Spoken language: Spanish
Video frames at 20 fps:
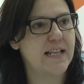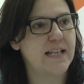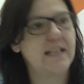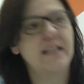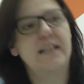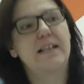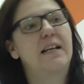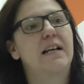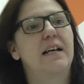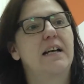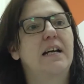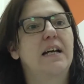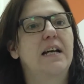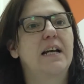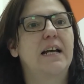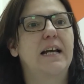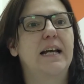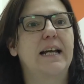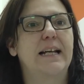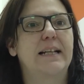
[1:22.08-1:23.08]
eh,
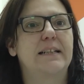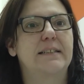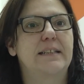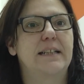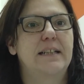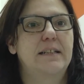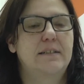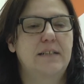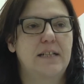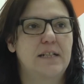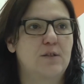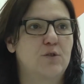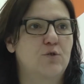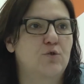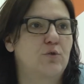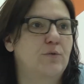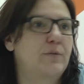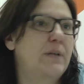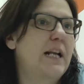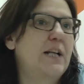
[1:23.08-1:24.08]

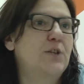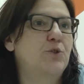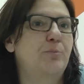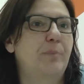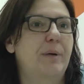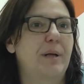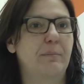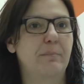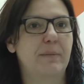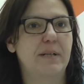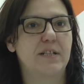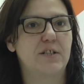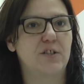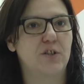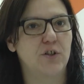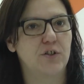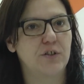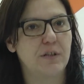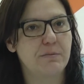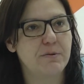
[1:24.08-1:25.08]
de la
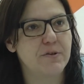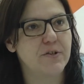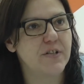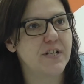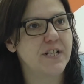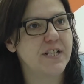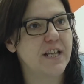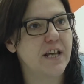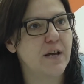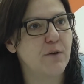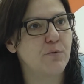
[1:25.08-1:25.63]
superinversión de millones de